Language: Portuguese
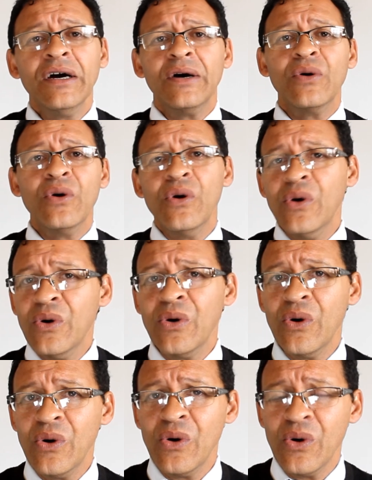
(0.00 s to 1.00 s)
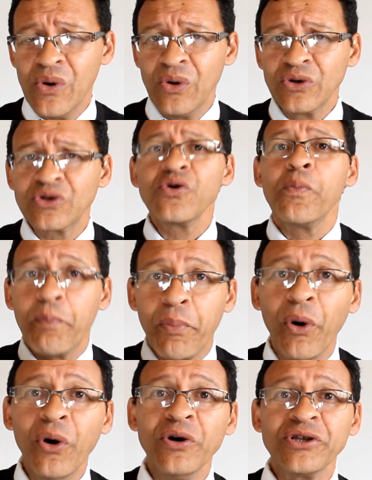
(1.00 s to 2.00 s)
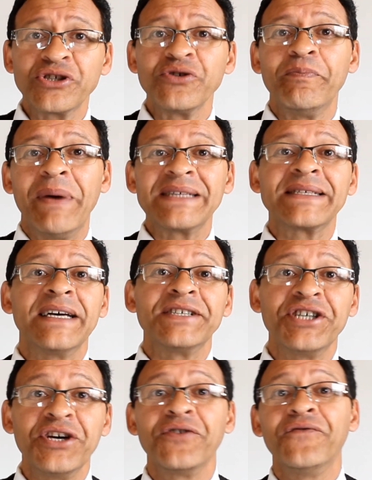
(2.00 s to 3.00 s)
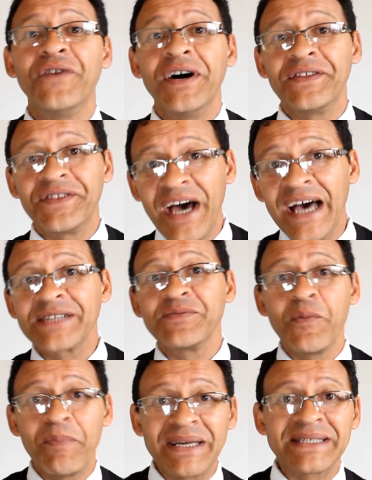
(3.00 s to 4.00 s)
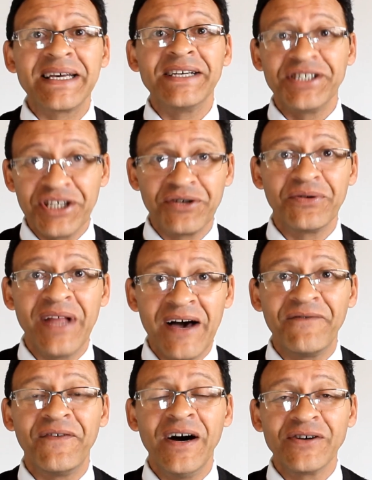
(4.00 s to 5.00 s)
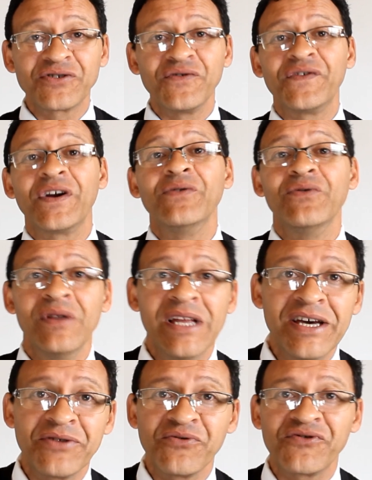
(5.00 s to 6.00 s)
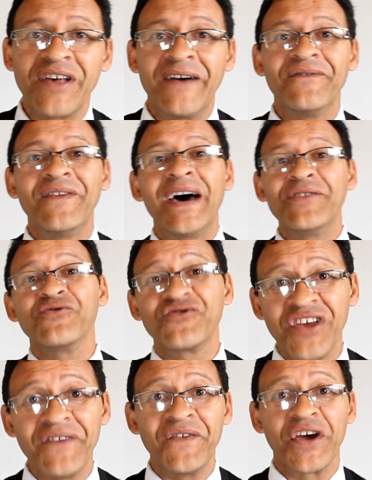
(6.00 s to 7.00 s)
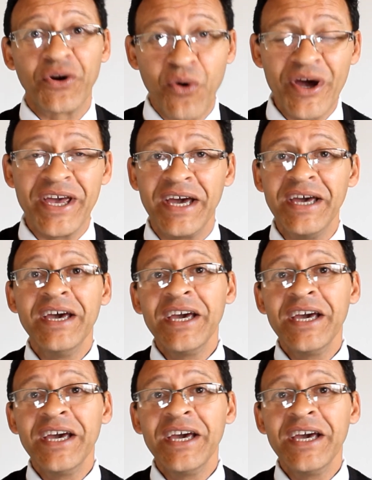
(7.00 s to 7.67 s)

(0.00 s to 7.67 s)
o, o, suposto passageiro fantasma, o passageiro lá falso, fraudulento, safado, sem vergonha,